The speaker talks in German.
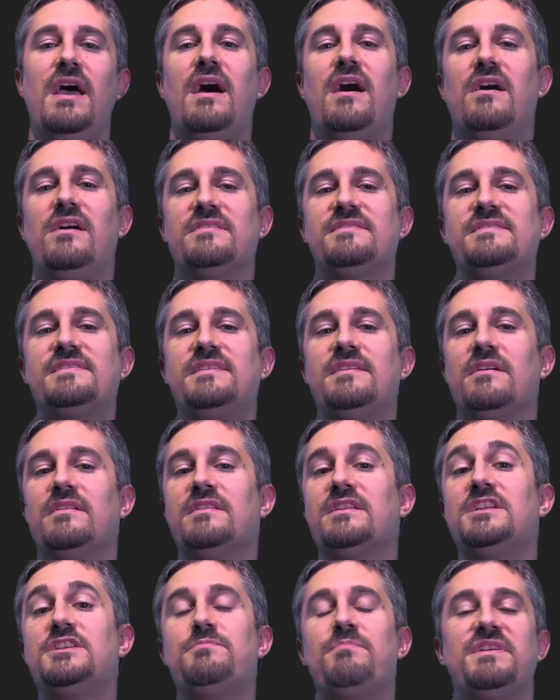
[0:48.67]
hat sich an
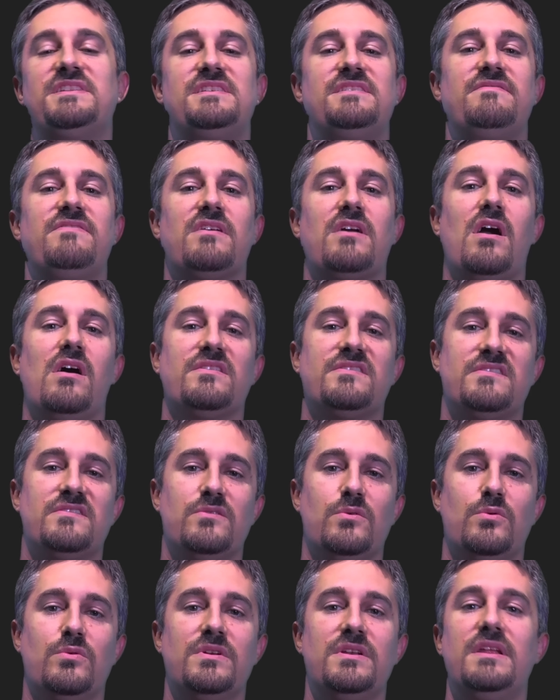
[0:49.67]
den
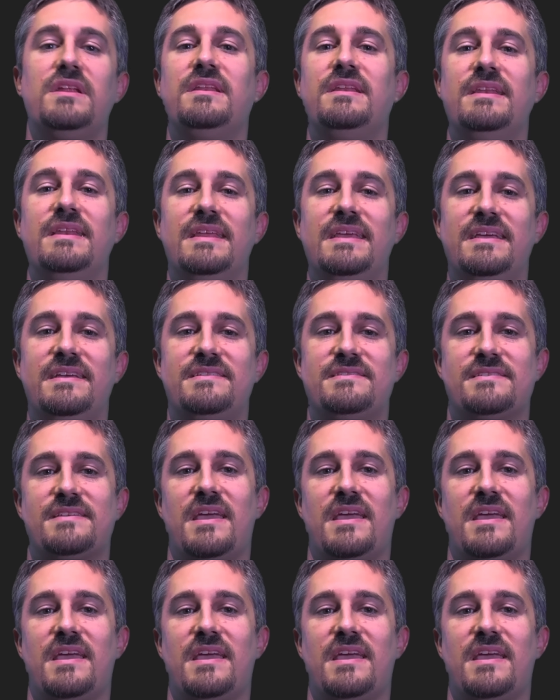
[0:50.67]
Spezifikationen nichts